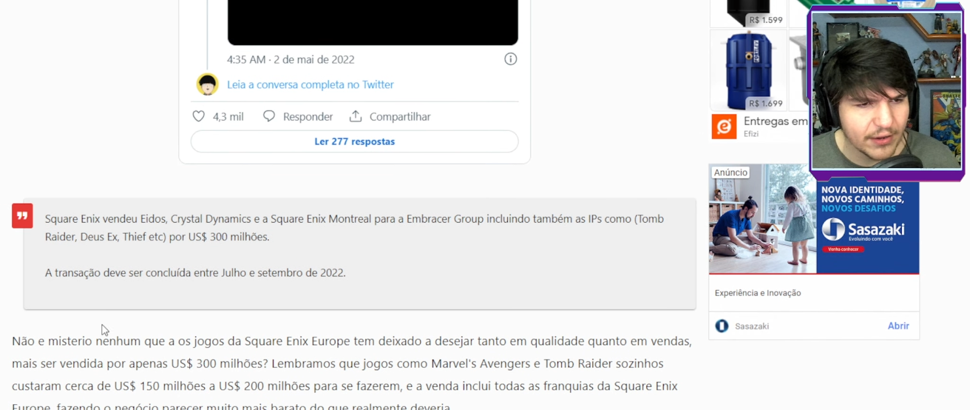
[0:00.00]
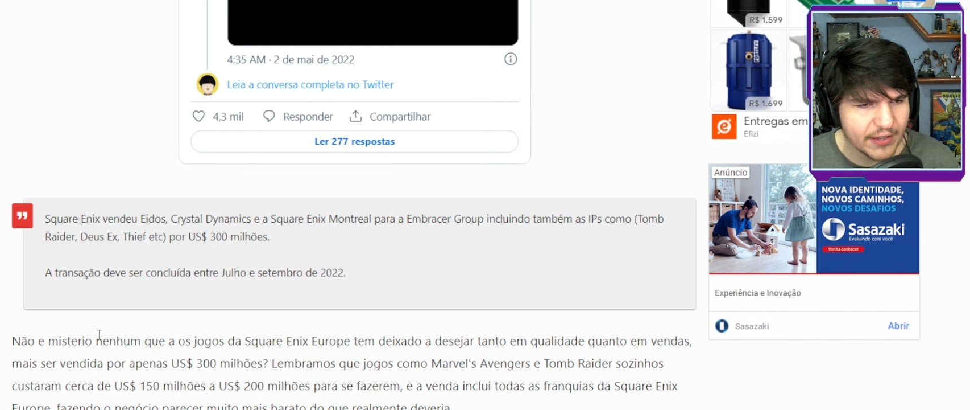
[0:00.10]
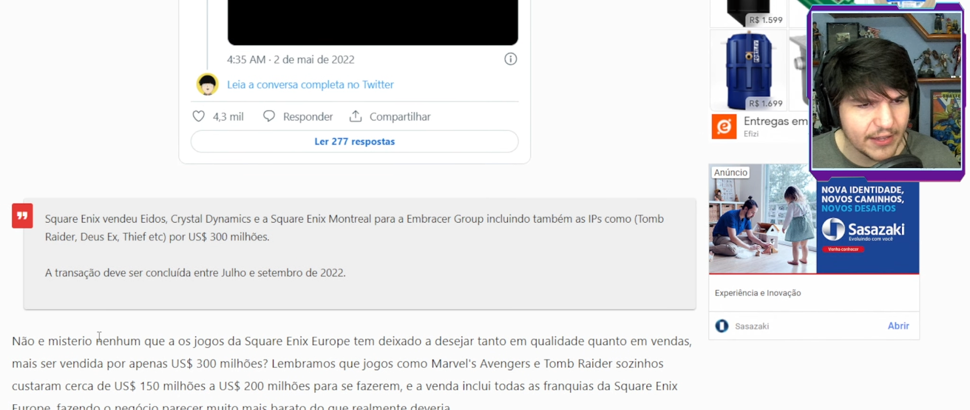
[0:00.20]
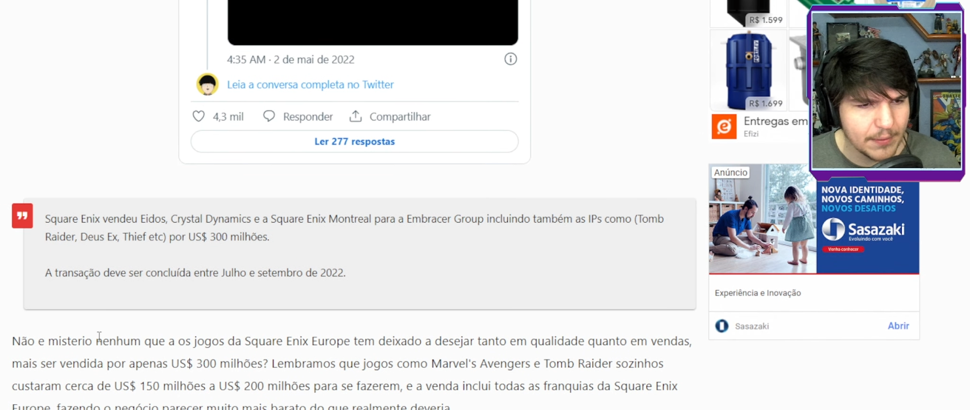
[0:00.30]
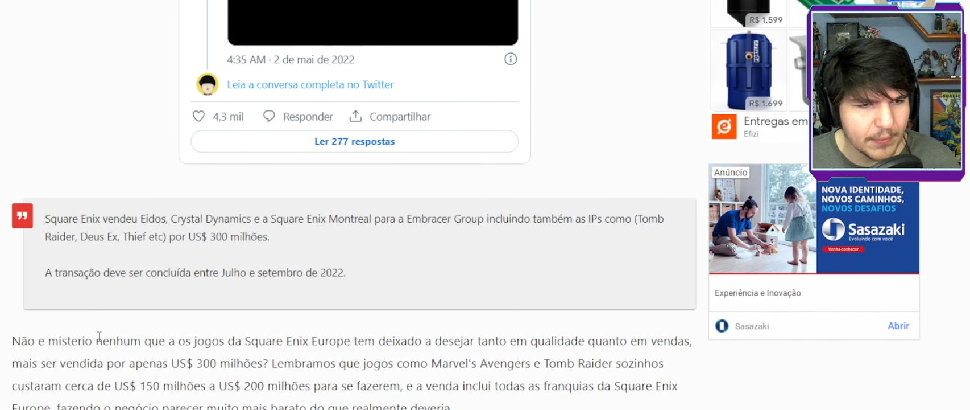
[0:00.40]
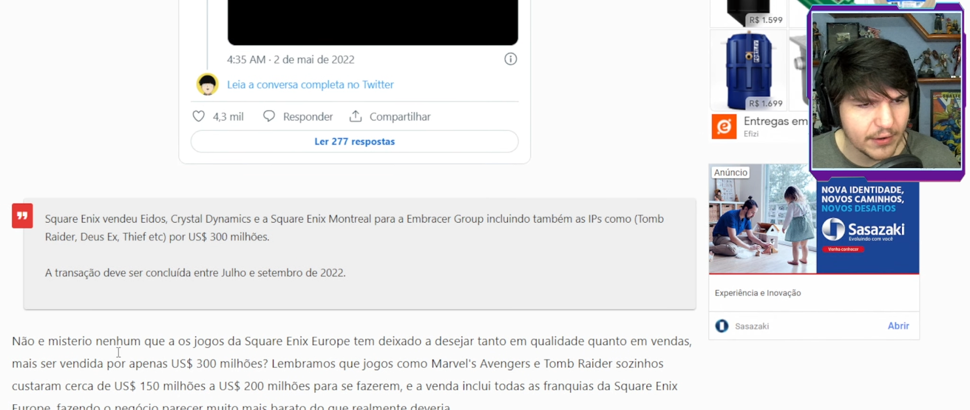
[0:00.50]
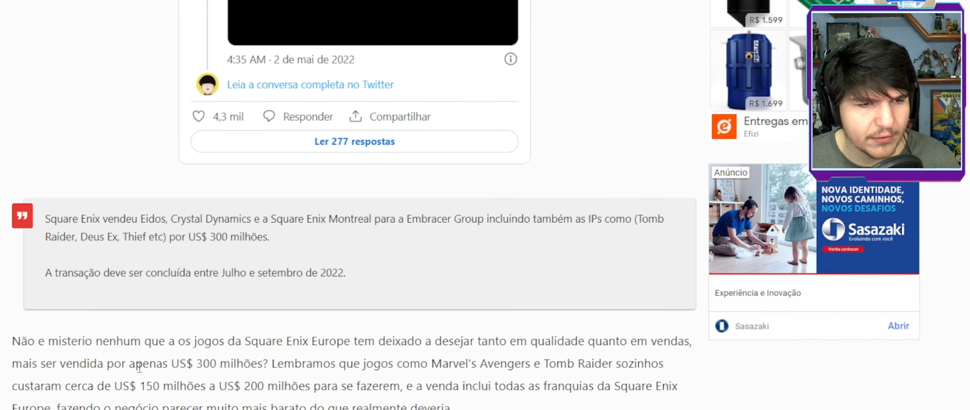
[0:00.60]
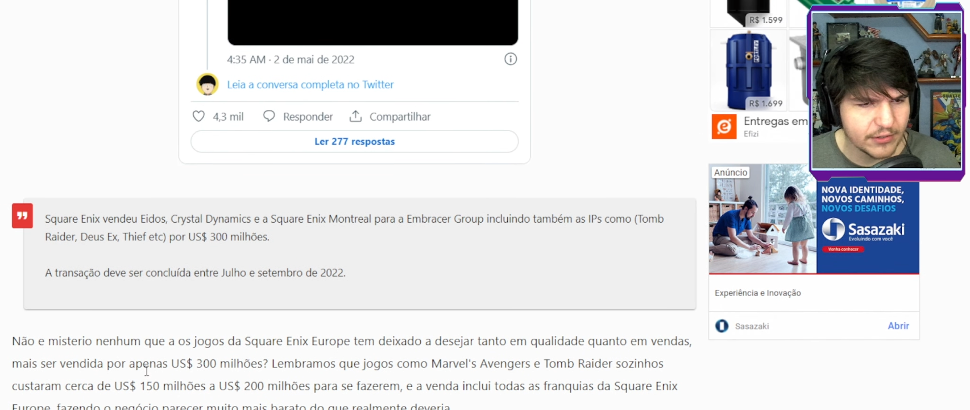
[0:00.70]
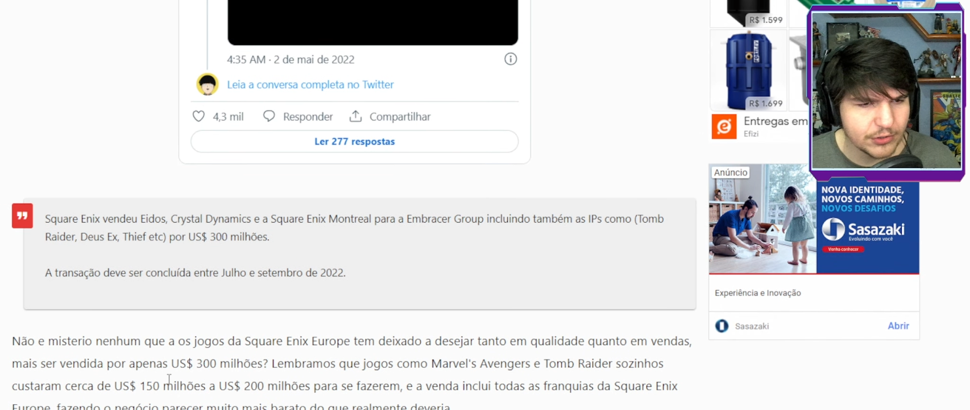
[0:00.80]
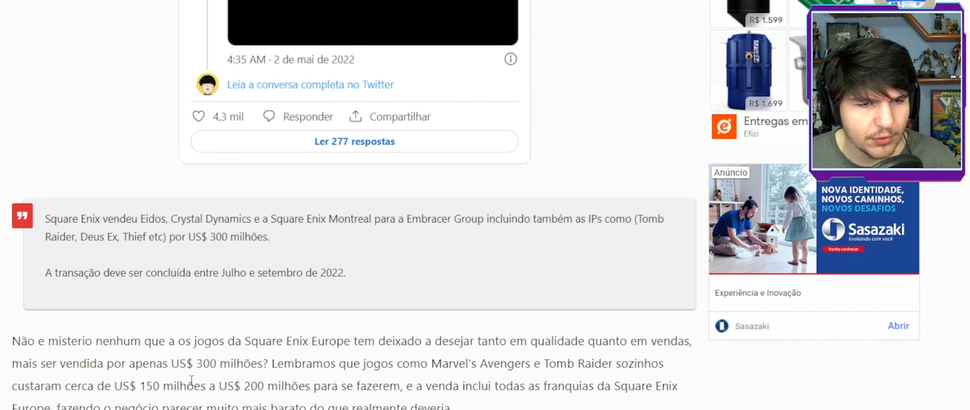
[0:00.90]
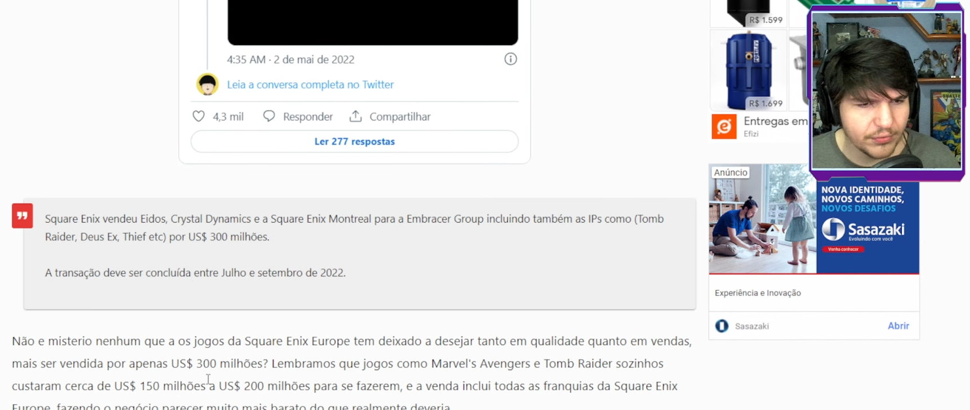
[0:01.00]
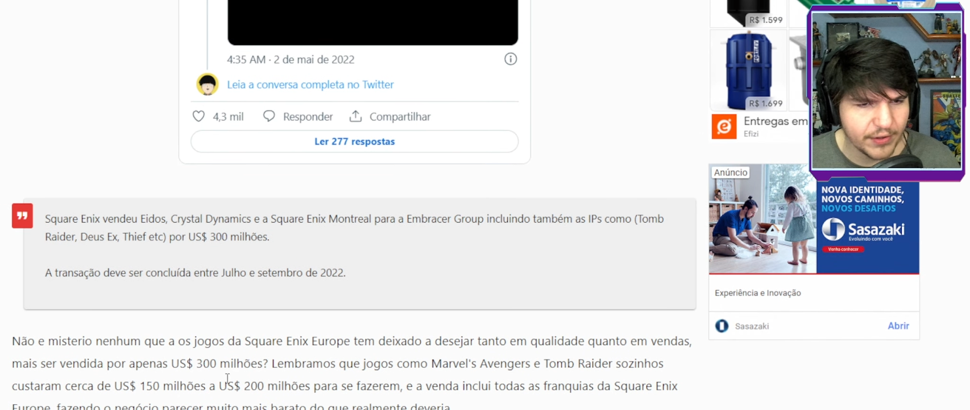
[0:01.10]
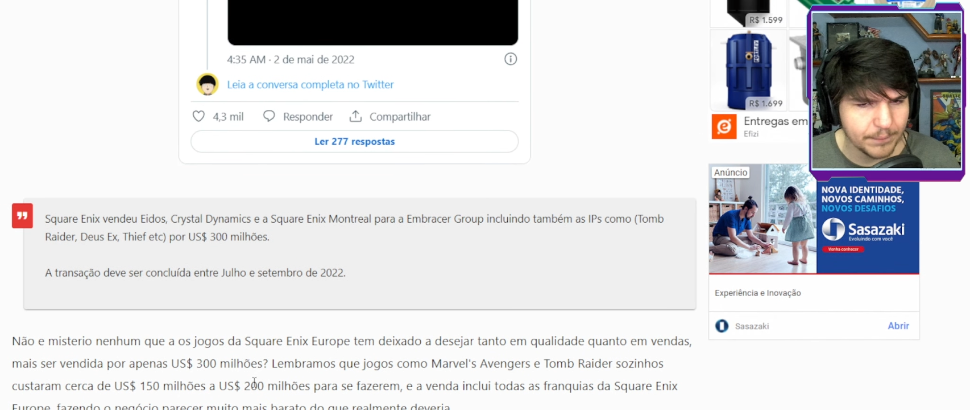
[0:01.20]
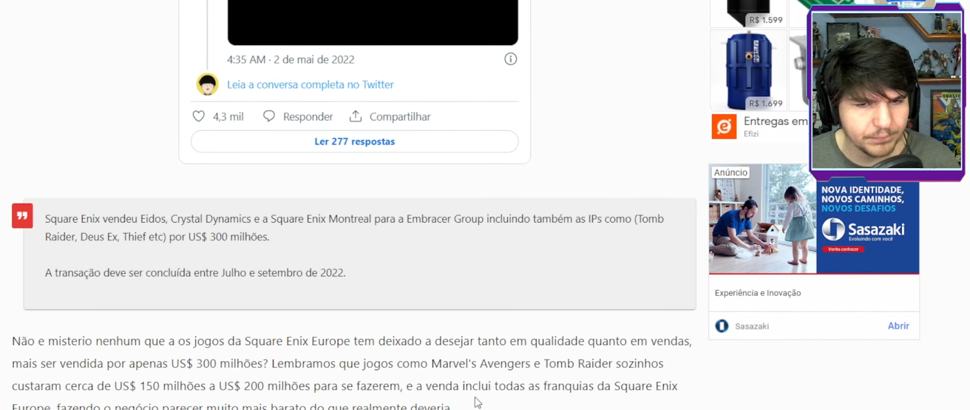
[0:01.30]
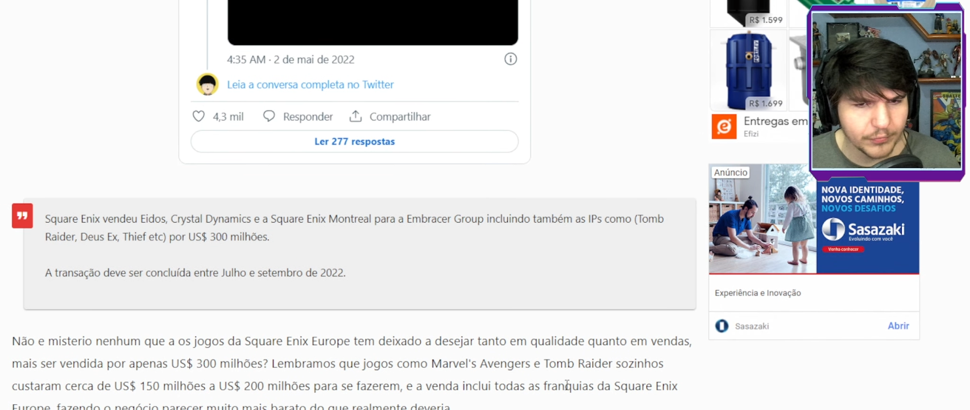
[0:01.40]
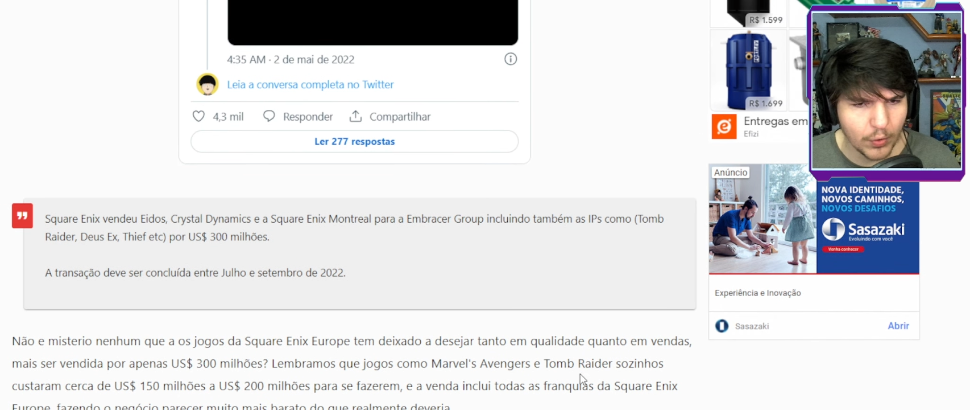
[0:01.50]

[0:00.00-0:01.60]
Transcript: aqui, mano, deixa eu ver.